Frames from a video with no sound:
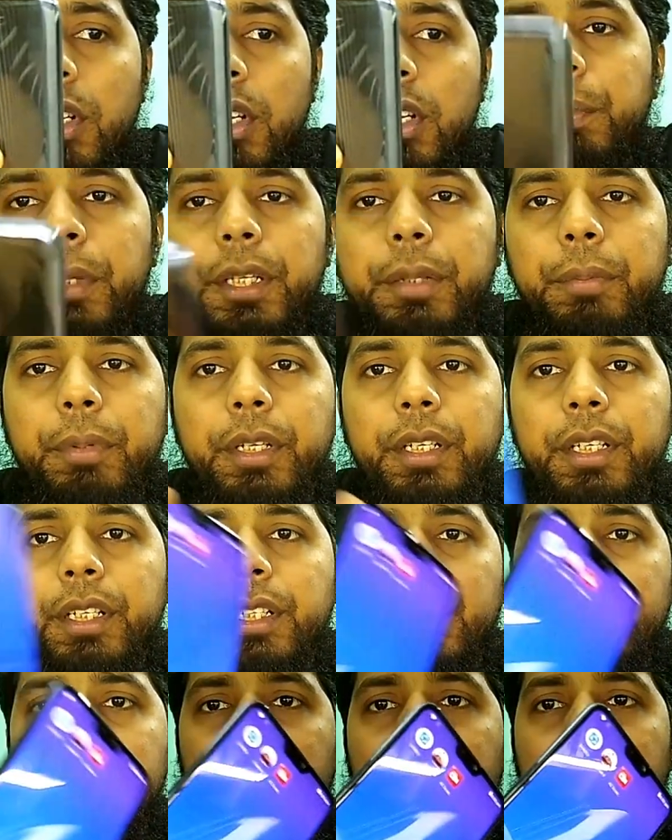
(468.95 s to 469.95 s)
কি পেতে পারি
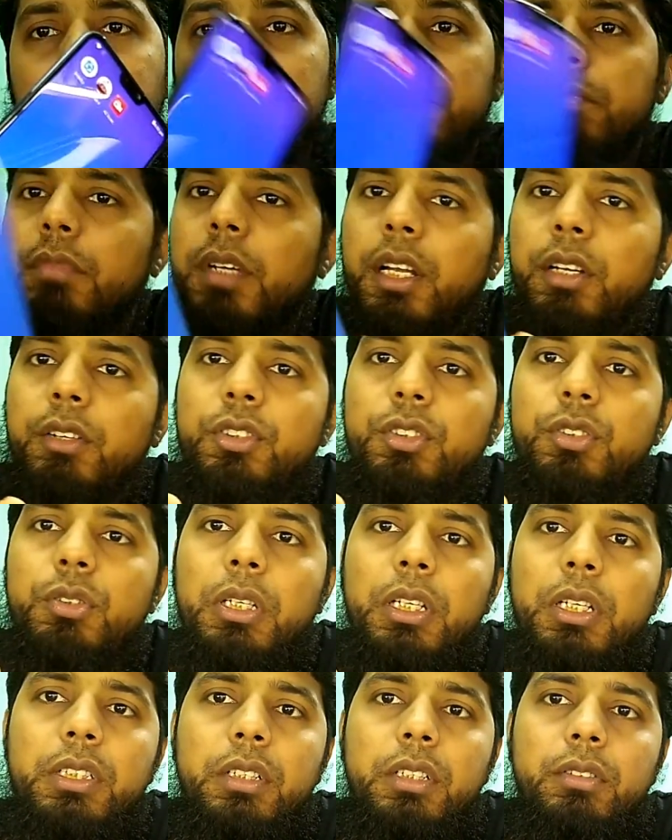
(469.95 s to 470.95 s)
এটাতে আরও
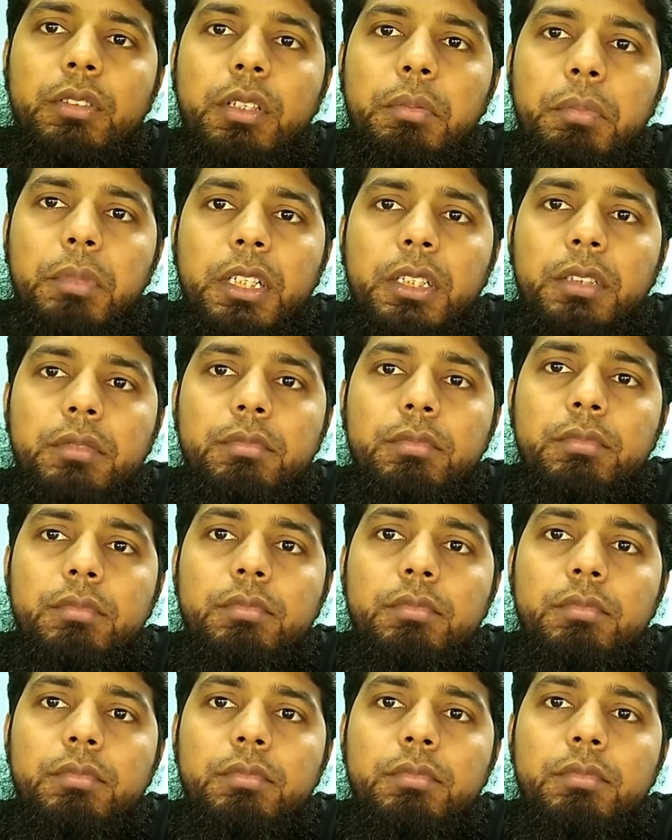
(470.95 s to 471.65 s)
কিছু কি আশা করি আমরা